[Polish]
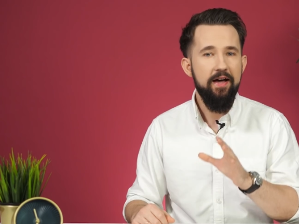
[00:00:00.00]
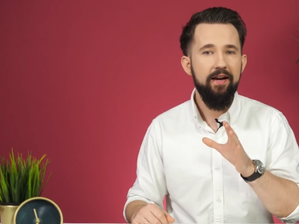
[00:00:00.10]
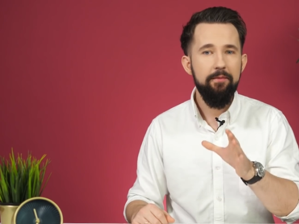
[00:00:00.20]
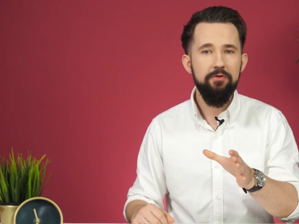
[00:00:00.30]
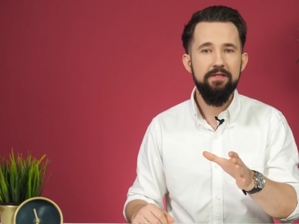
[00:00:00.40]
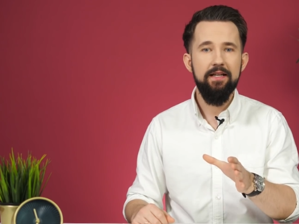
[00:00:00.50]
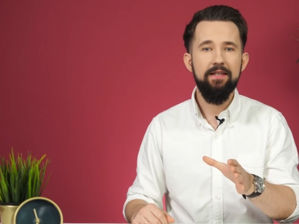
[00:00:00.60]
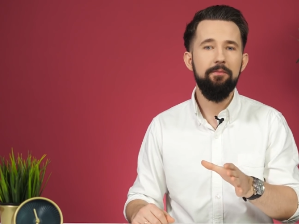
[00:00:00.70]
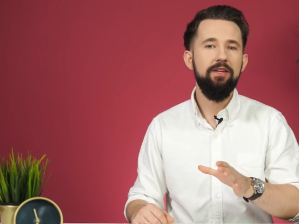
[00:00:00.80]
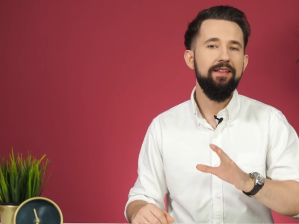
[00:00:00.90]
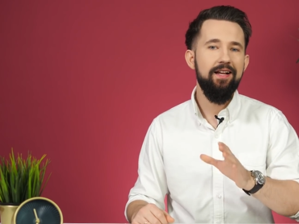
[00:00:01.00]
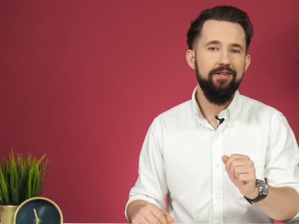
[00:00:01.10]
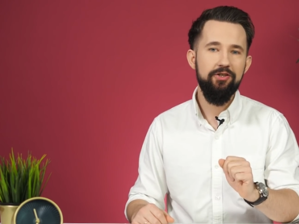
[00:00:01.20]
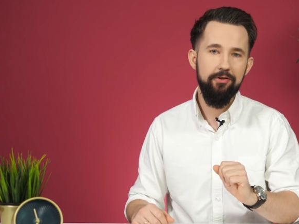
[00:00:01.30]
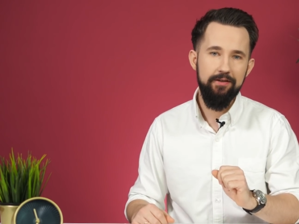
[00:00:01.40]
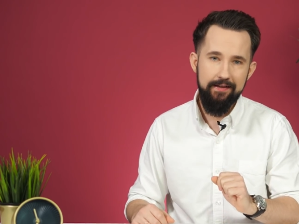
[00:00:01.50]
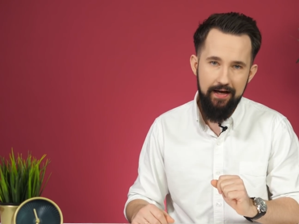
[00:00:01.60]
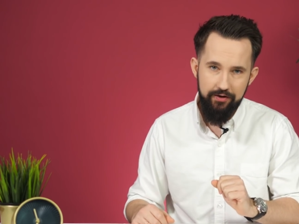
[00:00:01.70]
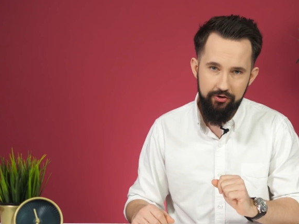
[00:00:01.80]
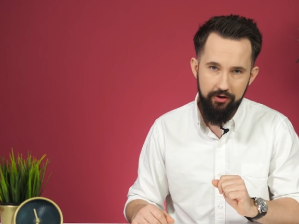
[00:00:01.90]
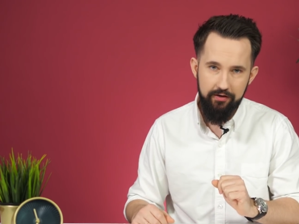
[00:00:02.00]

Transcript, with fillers: Remont zatem nie należy do najtańszych.